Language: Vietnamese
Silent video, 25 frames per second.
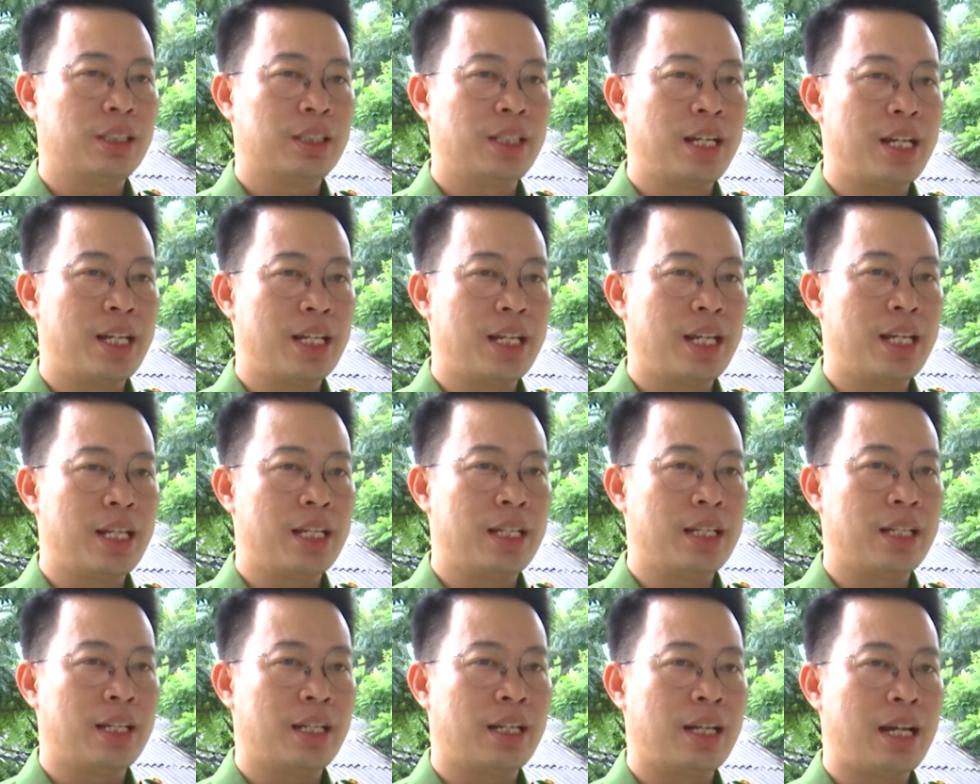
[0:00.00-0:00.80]
đề
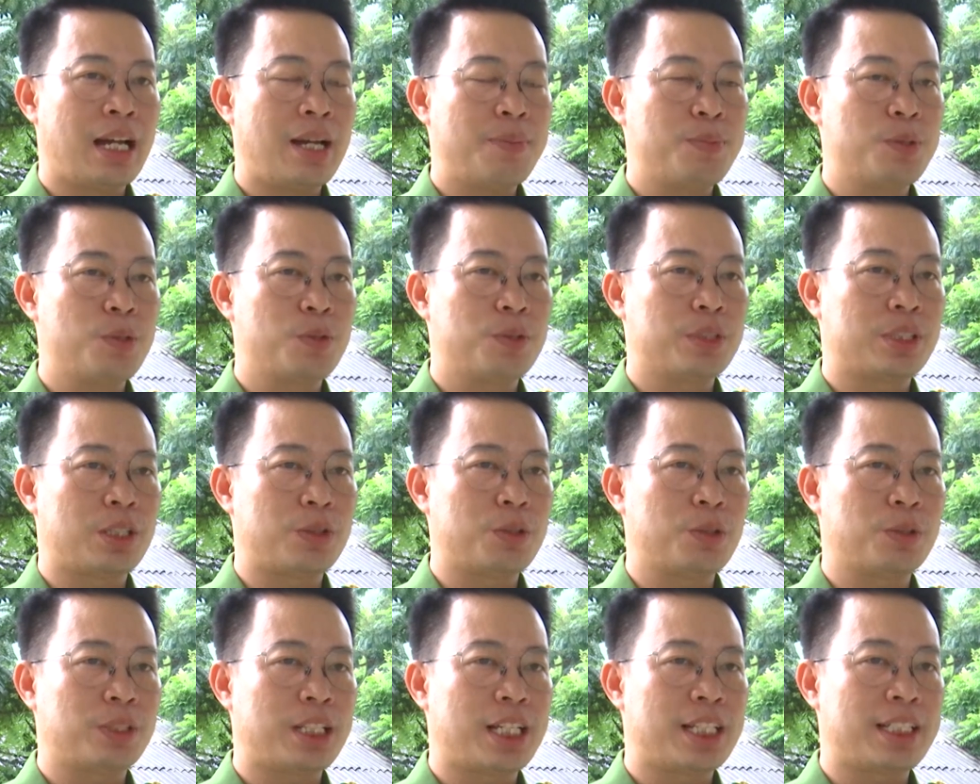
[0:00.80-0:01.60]
nghị áp dụng giáo
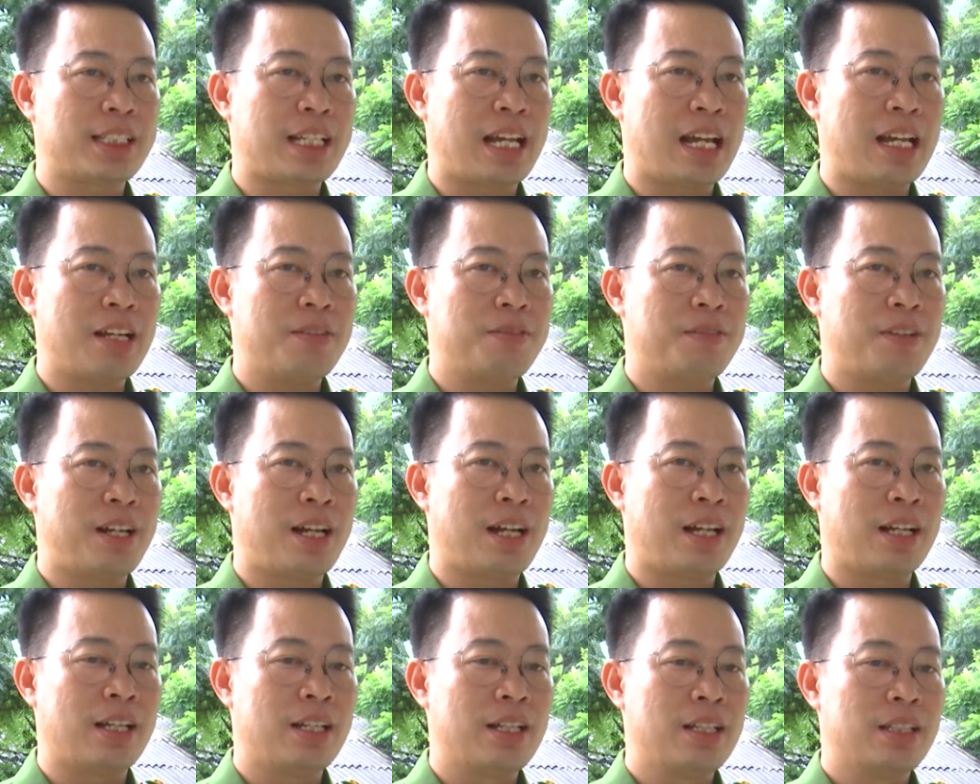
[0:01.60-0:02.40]
dục tài sản
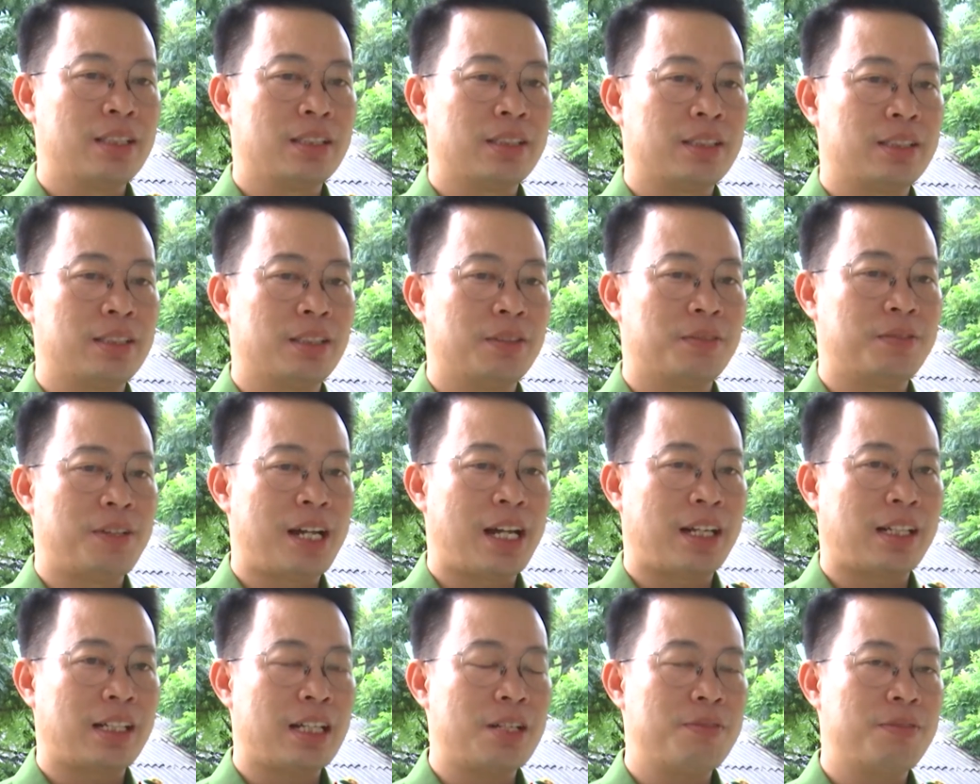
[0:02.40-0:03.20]
và xử
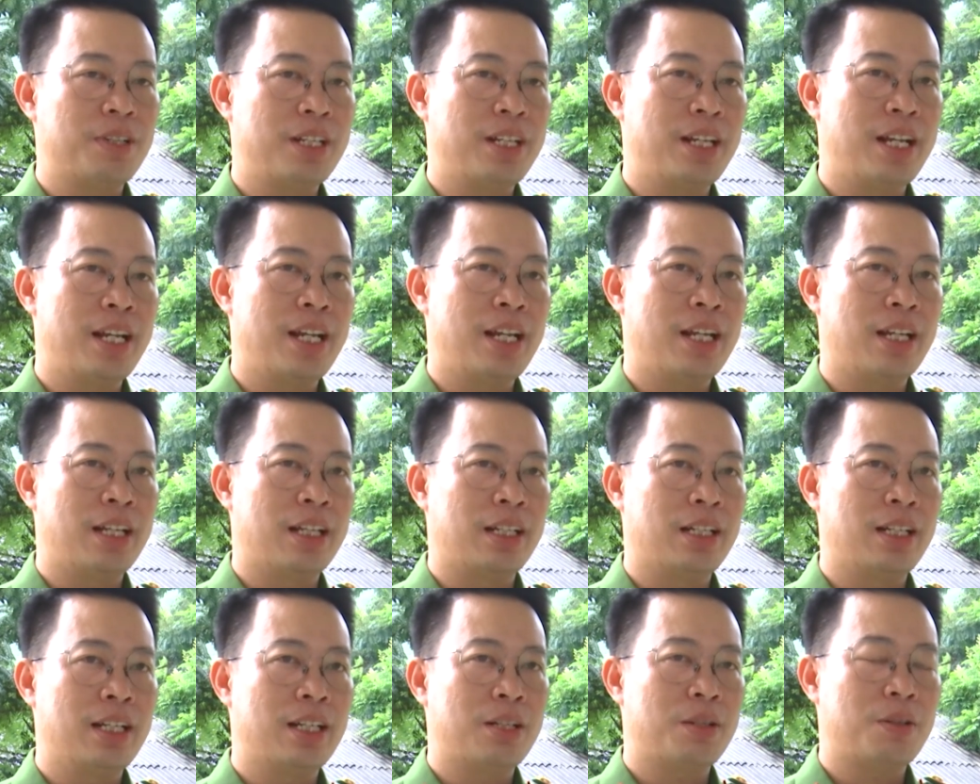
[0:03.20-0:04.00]
phạt các vấn đề
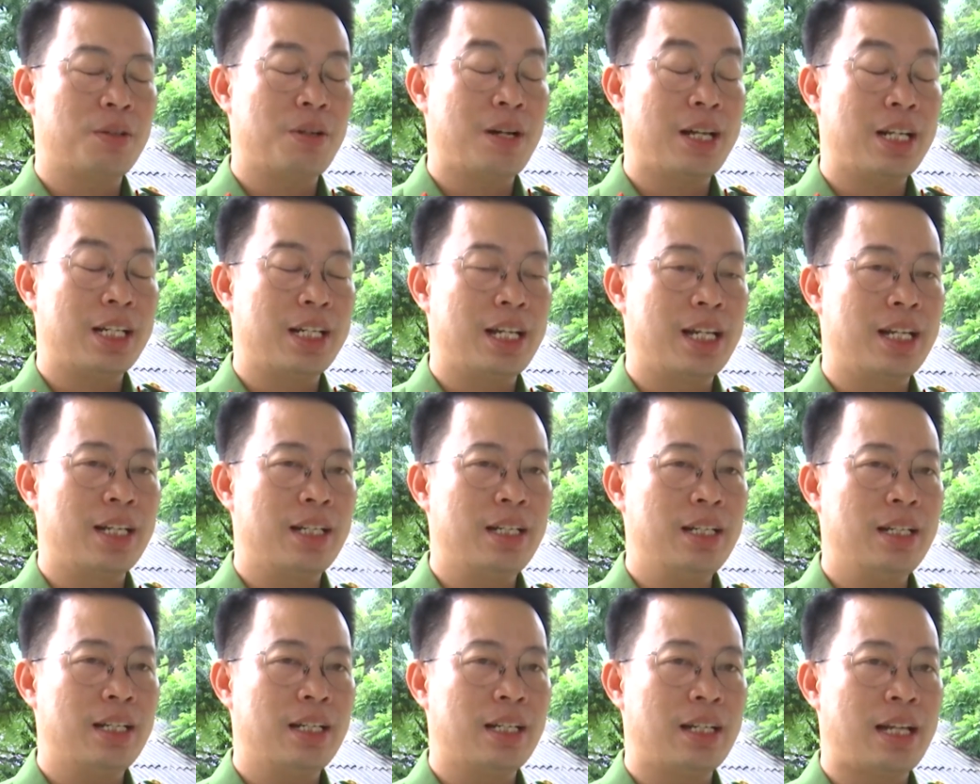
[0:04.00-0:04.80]
liên quan đến
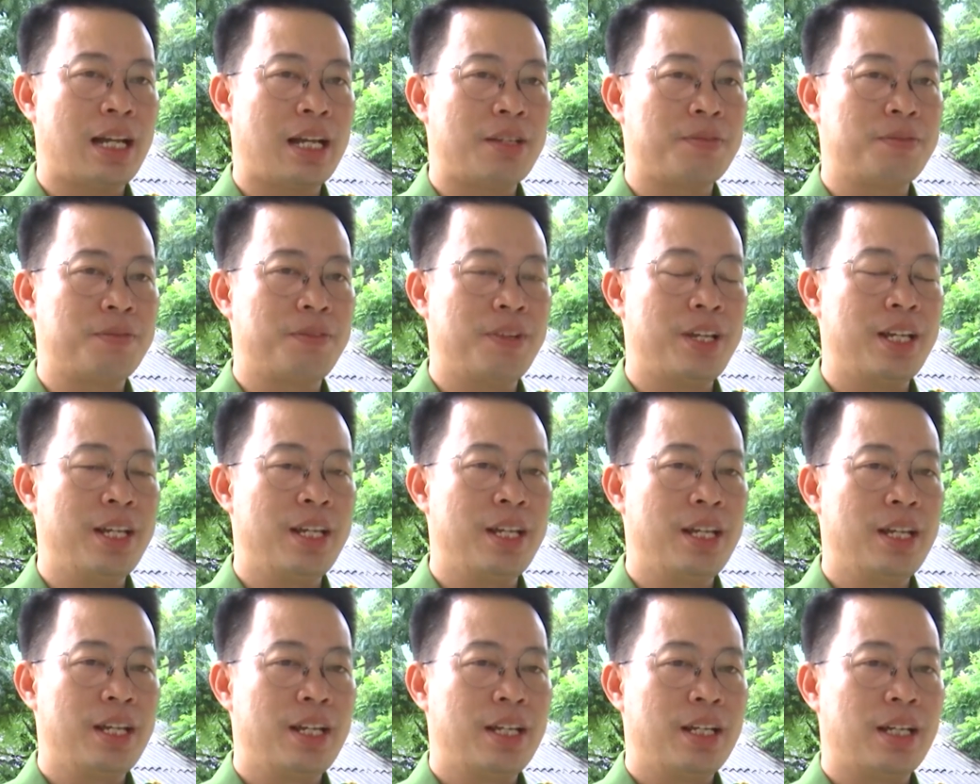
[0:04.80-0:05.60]
hành vi
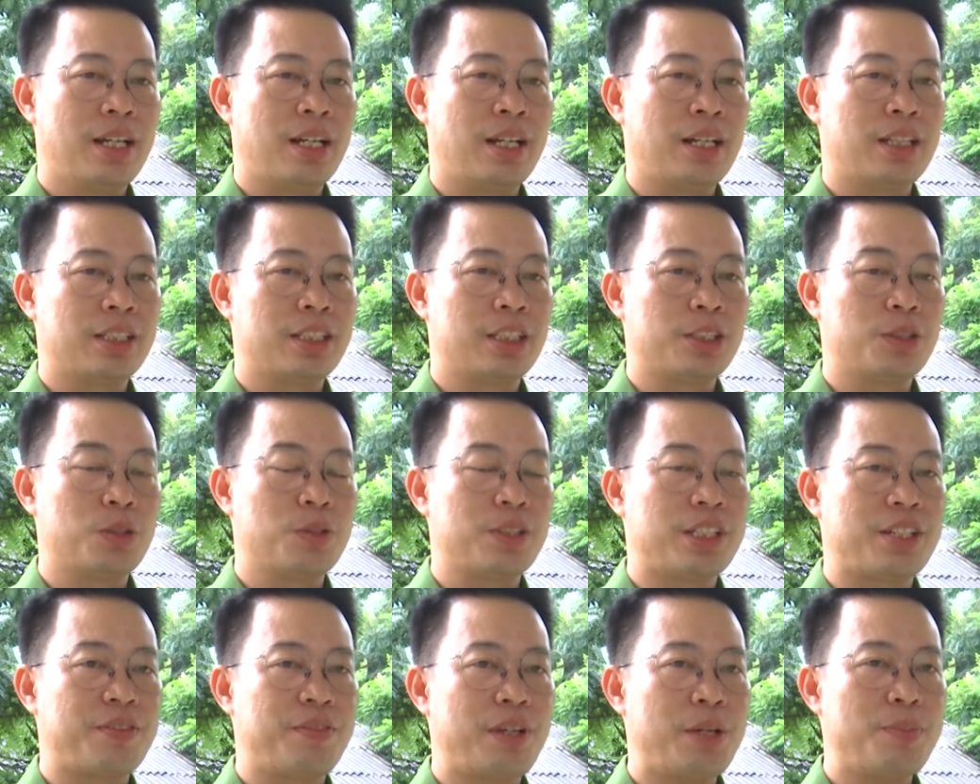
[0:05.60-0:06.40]
sử dụng
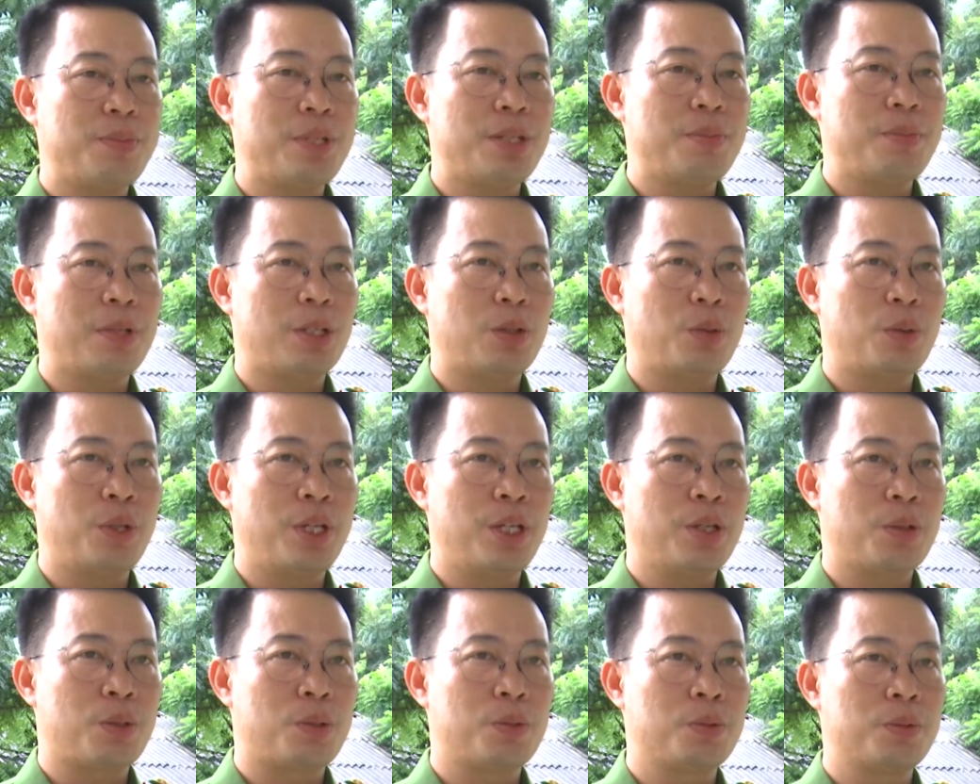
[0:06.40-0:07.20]
trái phép chất ma túy
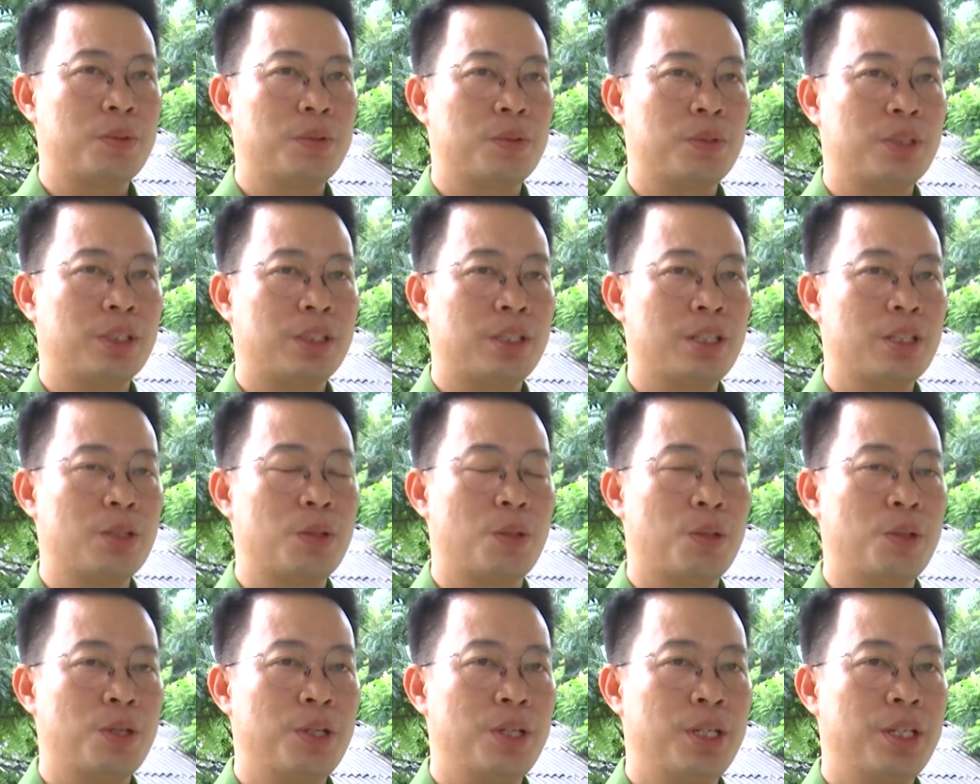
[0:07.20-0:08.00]
cũng tương
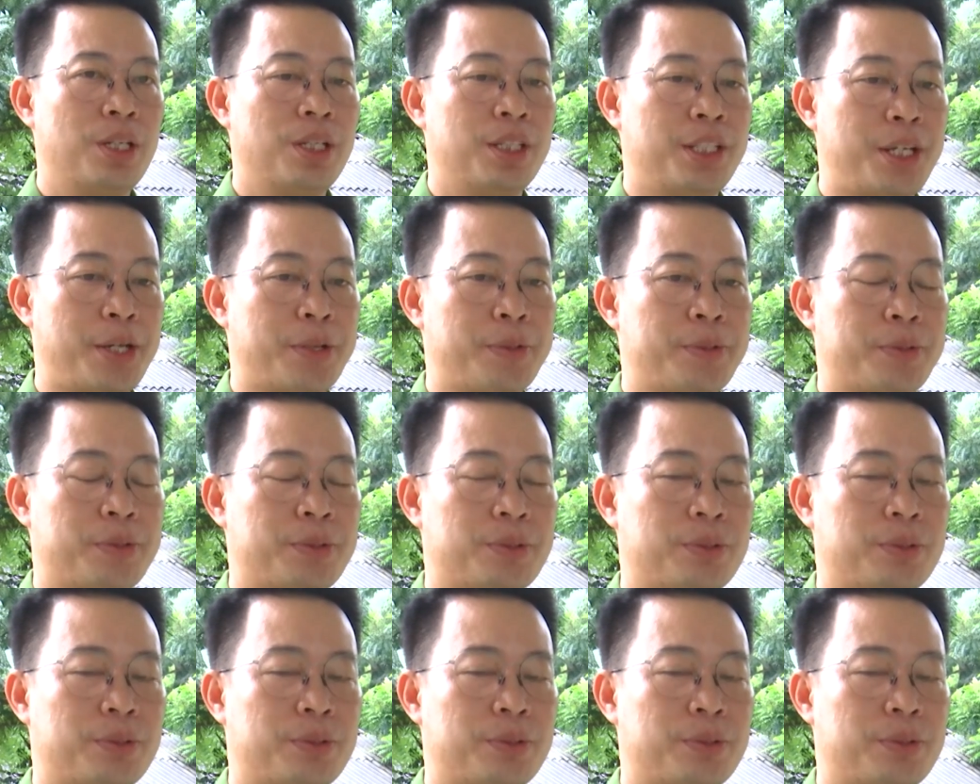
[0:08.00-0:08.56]
đối nhiều.